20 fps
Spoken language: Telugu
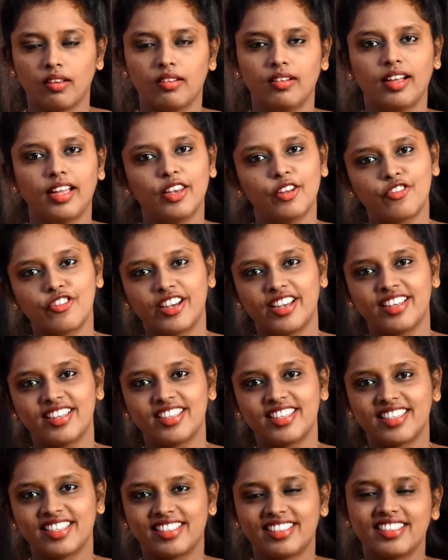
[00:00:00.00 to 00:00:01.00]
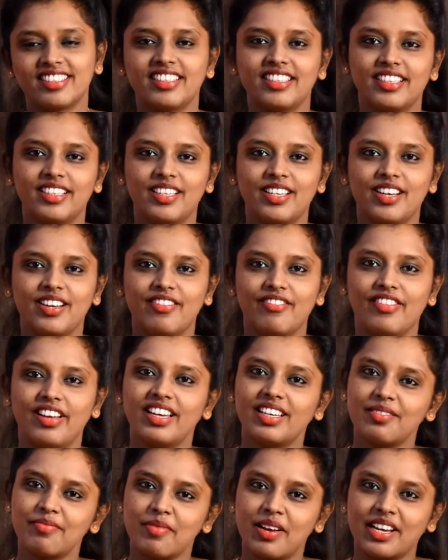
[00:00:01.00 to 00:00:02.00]
హలో ఫ్రెండ్స్
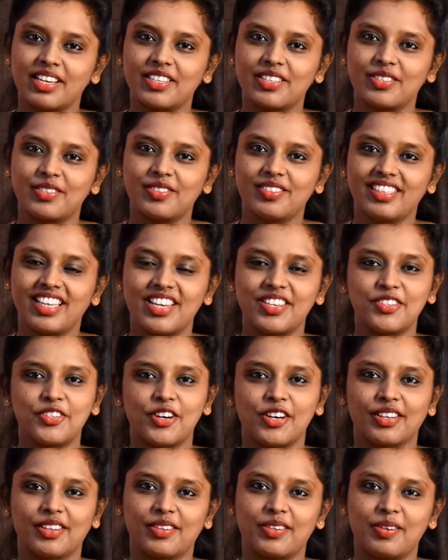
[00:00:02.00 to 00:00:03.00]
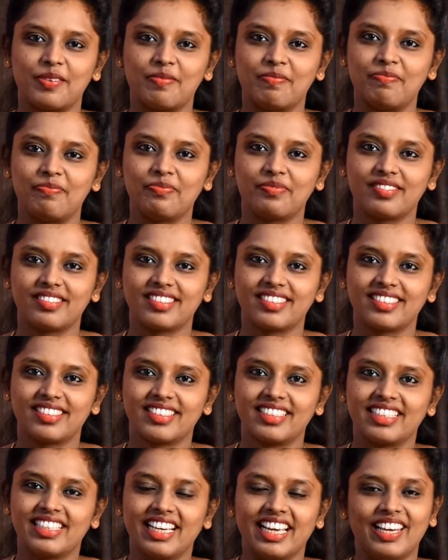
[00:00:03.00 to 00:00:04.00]
వెల్కమ్ బ్యాక్ టు తేజు డాట్ కామ్
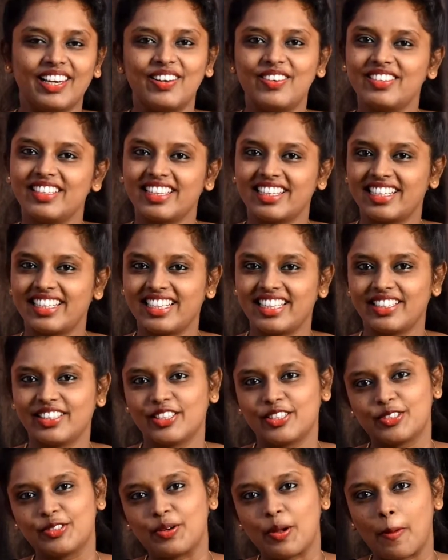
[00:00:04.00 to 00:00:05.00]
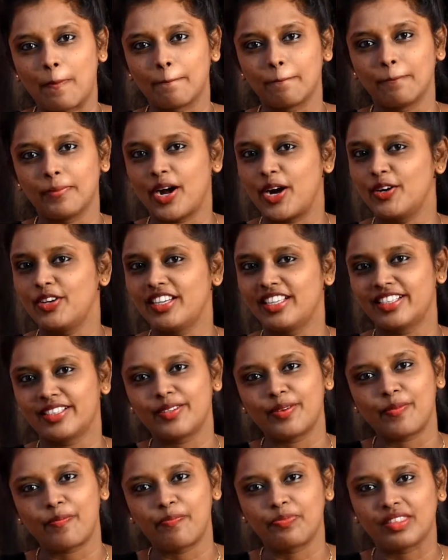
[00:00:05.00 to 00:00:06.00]
ఎలా ఉన్నారండి అందరూ బాగున్నారా
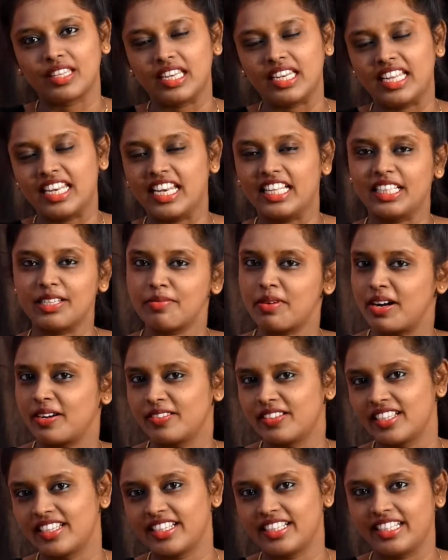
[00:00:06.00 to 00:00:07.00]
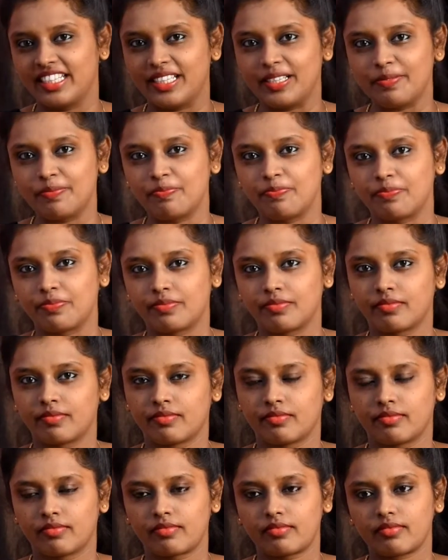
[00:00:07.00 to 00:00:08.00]
నేనైతే బాగున్నానండి
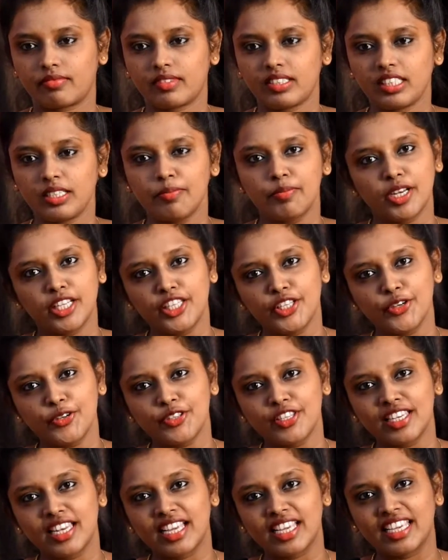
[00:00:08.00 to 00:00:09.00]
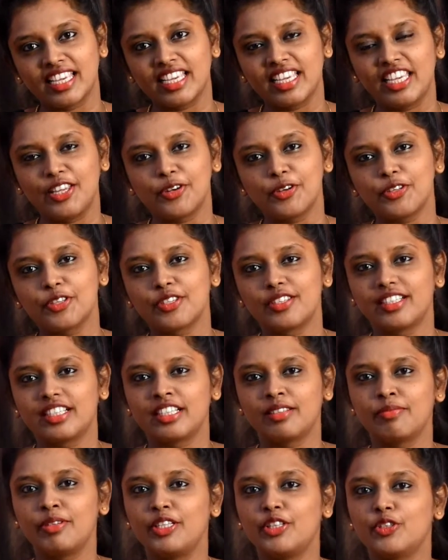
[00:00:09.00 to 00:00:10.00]
ప్రతిరోజులాగే ఈరోజు కూడా
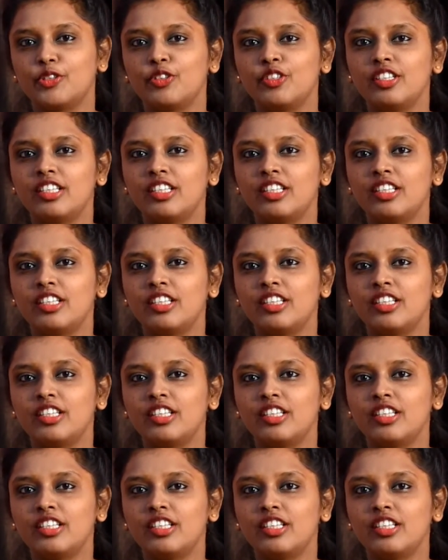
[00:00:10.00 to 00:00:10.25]
మీతో